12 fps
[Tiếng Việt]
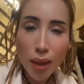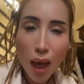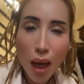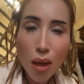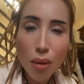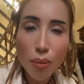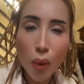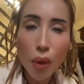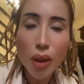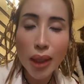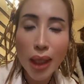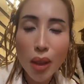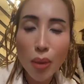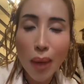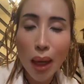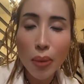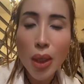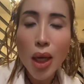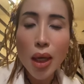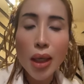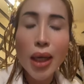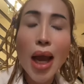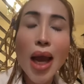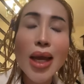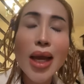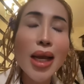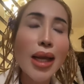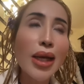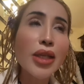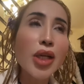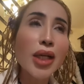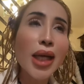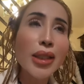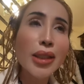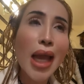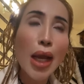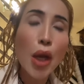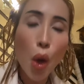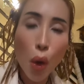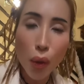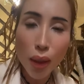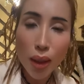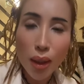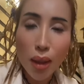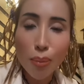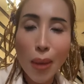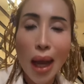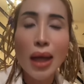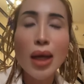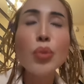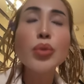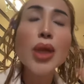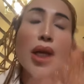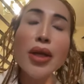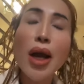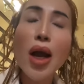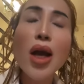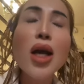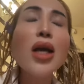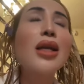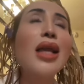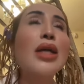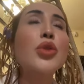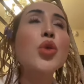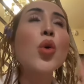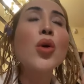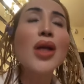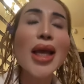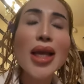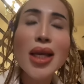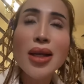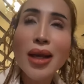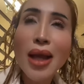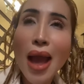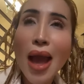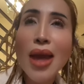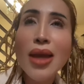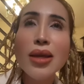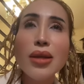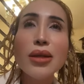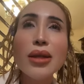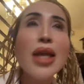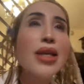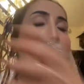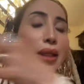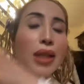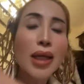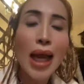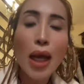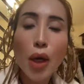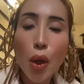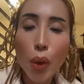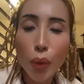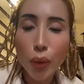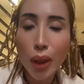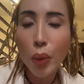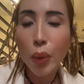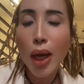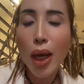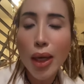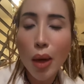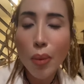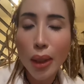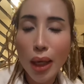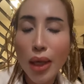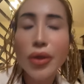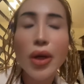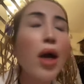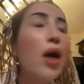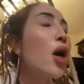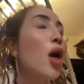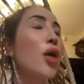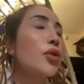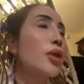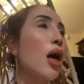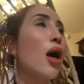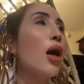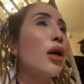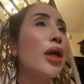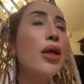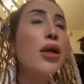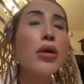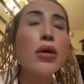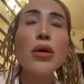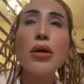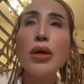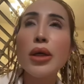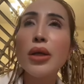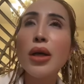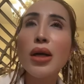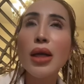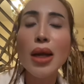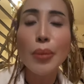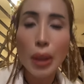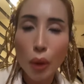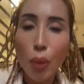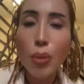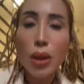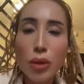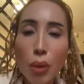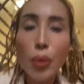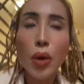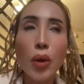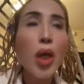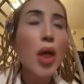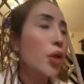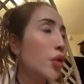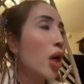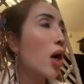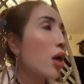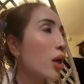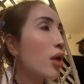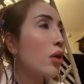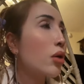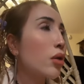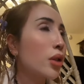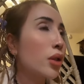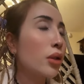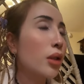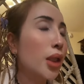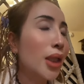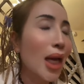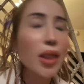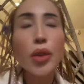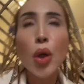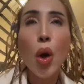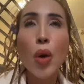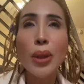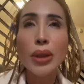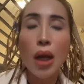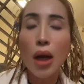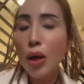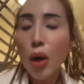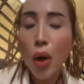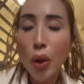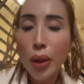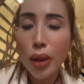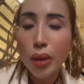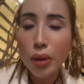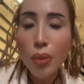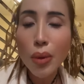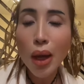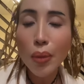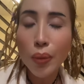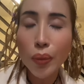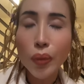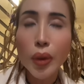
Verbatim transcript: đó mọi người thấy công bằng ghế á, là để cho khách đang ngồi mà công ty đó là xuống lấy ghế đi về tức khắc luôn đầu khế đâu mà để cho cho cái người có nghĩa là mình cũng bức xúc luôn cho cái người khách ngồi mà thợ ngồi đúng không